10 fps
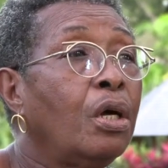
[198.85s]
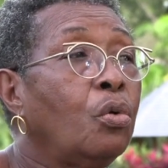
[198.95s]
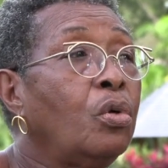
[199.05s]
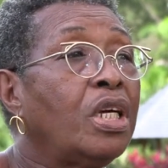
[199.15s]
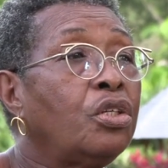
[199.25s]

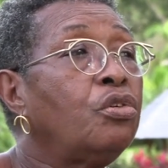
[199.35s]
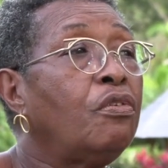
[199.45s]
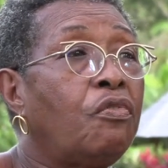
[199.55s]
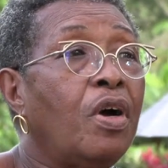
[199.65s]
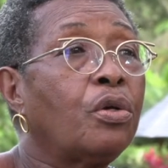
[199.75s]
où les
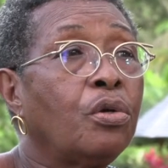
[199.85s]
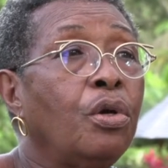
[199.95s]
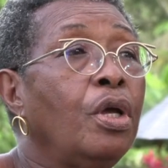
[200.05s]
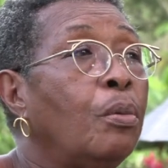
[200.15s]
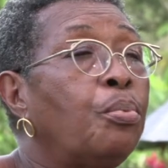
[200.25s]
gens voient
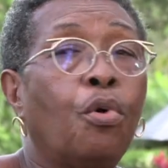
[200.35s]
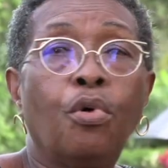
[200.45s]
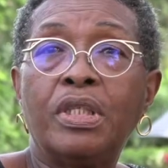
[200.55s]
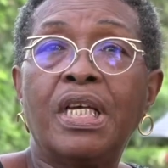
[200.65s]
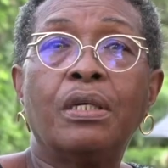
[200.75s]
que pour
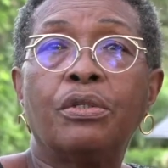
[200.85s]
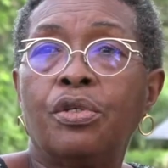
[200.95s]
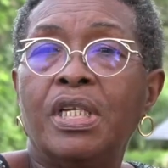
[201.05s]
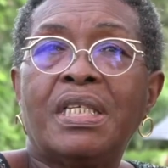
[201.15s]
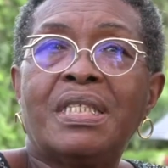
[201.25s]
eux, ce
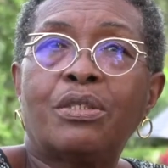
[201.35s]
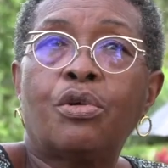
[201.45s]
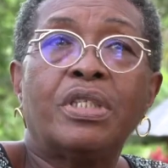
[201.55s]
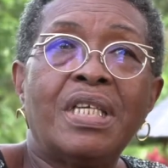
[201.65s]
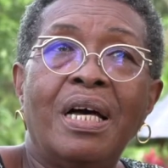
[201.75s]
n'est
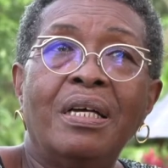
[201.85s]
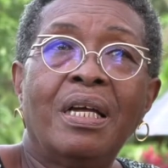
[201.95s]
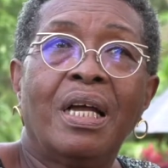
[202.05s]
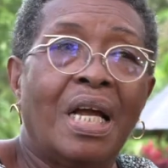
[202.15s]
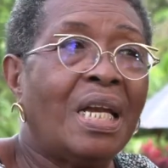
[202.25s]
que ça.
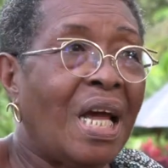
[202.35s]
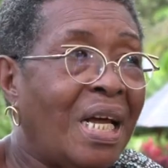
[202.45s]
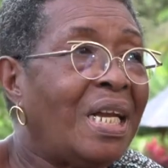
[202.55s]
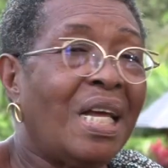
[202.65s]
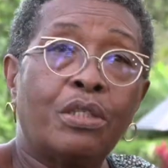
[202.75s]

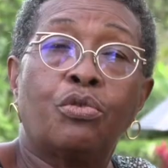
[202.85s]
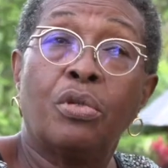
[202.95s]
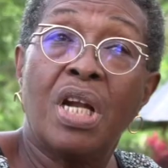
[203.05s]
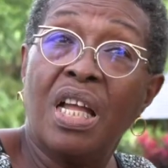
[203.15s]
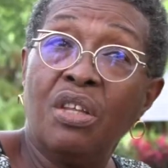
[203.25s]
Là, là,
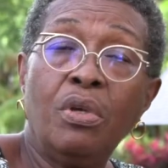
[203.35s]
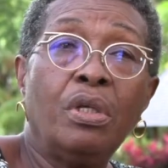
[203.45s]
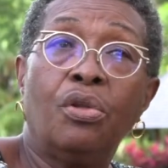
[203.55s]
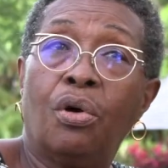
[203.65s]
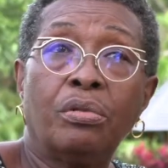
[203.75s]
toute la nuit,
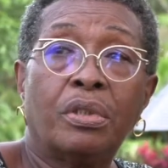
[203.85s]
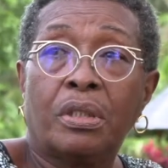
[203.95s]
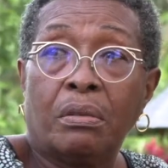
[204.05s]
non.